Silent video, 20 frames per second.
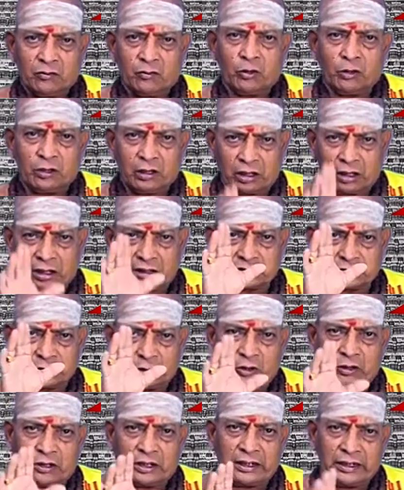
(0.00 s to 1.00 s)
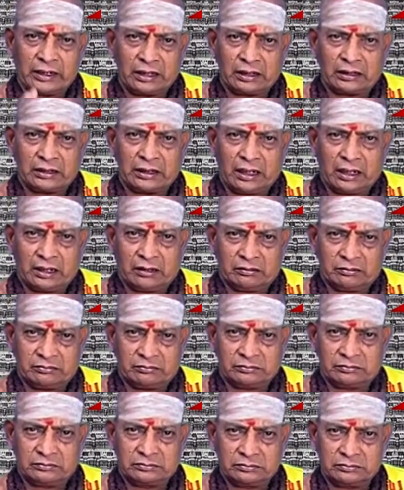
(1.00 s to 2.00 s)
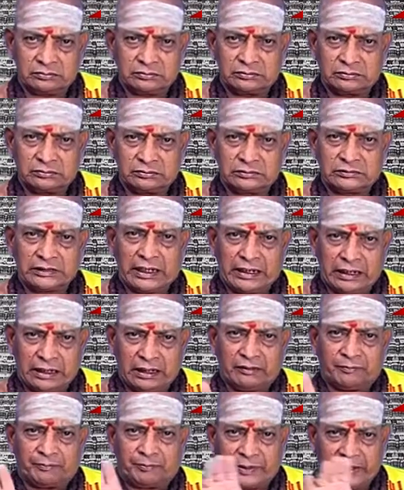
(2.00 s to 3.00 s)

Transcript: ஒழுக்கத்தோடு இருந்தாலும் நல்ல